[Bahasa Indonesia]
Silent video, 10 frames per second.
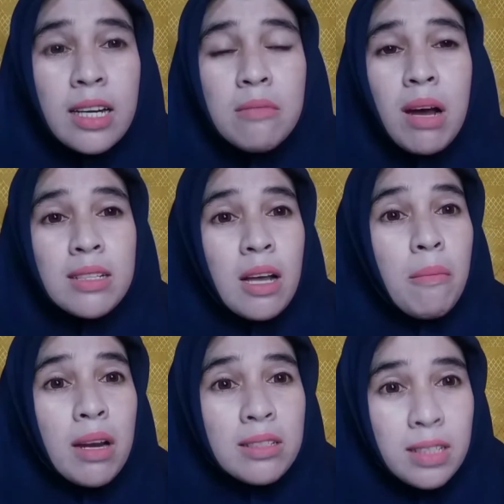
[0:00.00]
dari bahasa
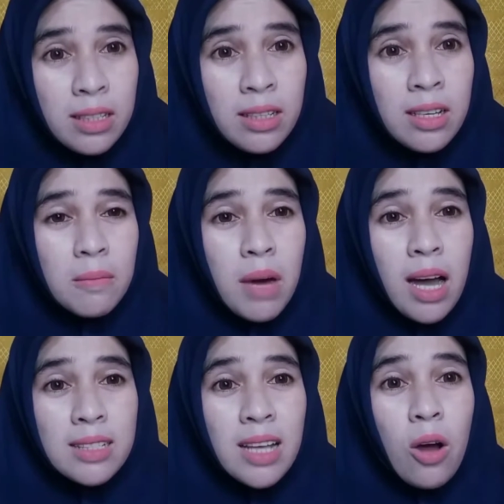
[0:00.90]
Mansi,
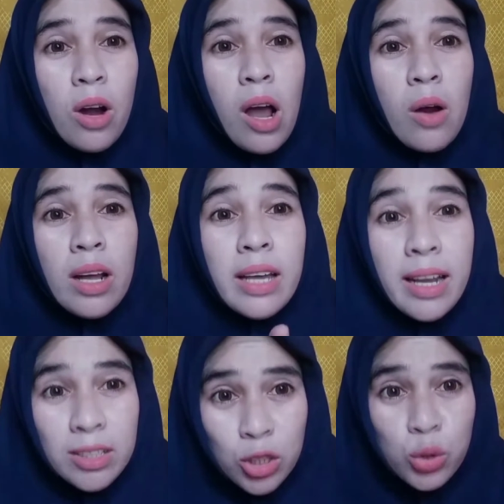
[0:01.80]
bahasa orang-orang
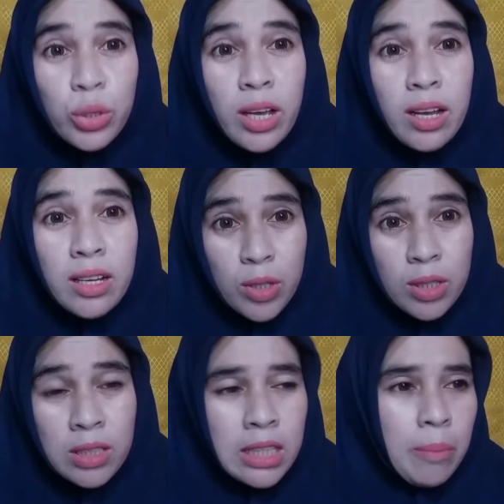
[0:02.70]
daerah situ ya.
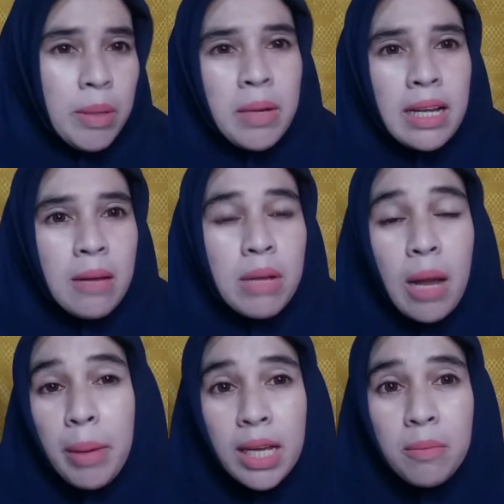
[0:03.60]
Tetapi mereka
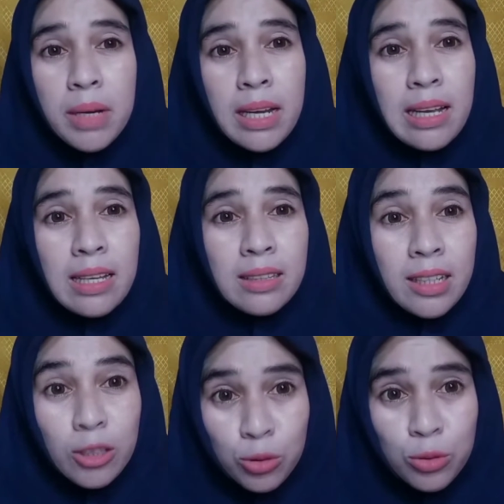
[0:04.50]
mengabaikan
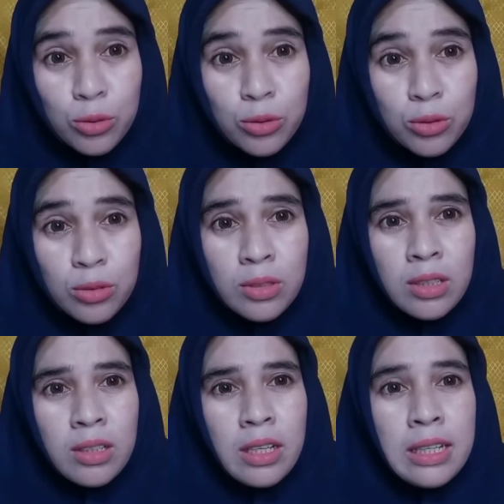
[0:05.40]
peringatan itu
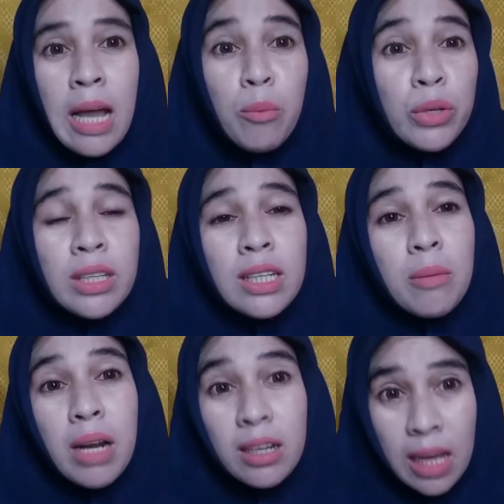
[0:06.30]
ya mungkin
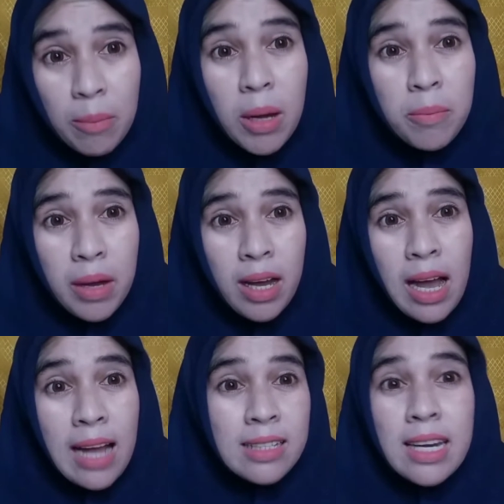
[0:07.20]
tidak berarti
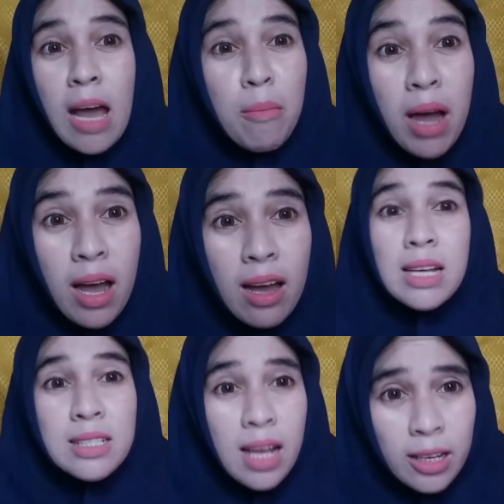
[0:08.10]
apa-apa, hanya nama
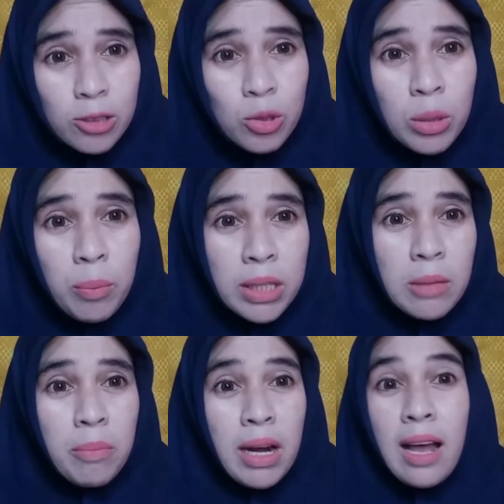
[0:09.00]
asa gitu,
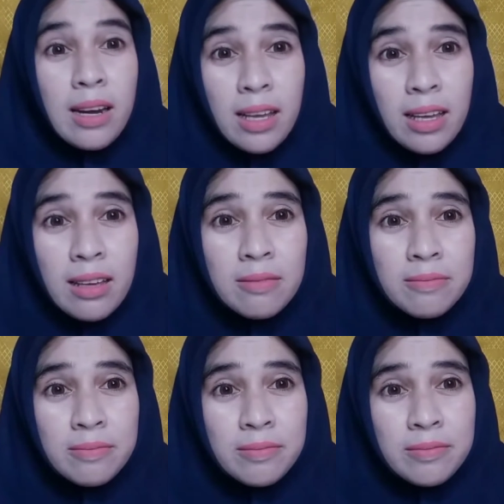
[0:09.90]
tempat-tempat aneh
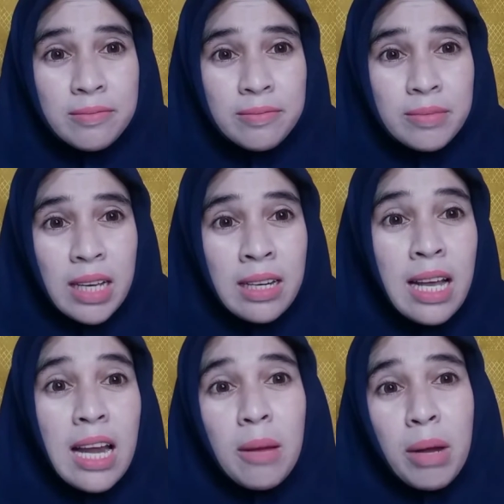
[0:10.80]

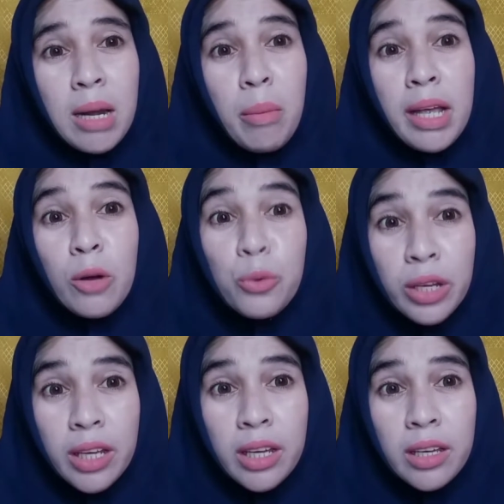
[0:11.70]
dengan nama-nama yang
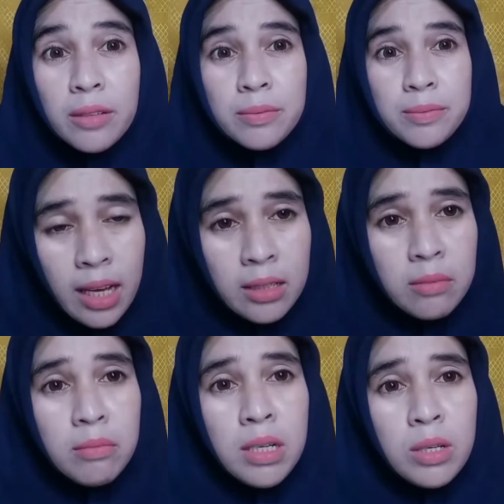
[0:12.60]
unik.
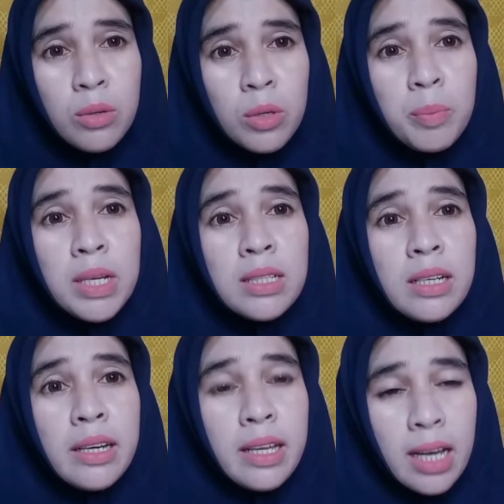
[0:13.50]
Menurut
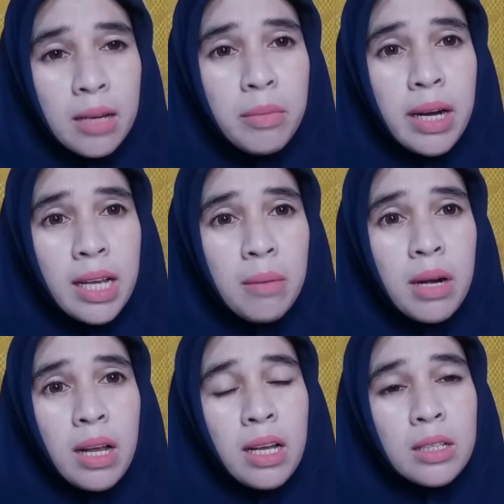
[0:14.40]
penyelidikan, mereka
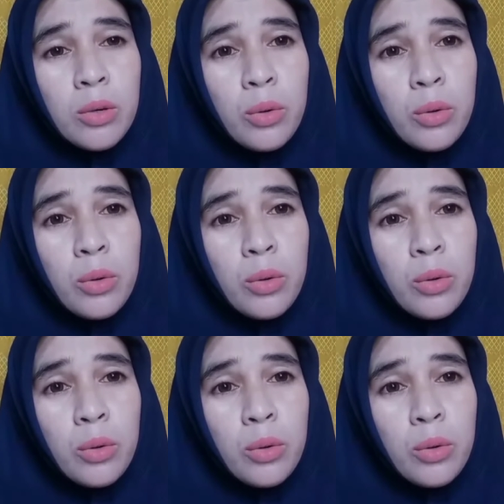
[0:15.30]
berangkat ke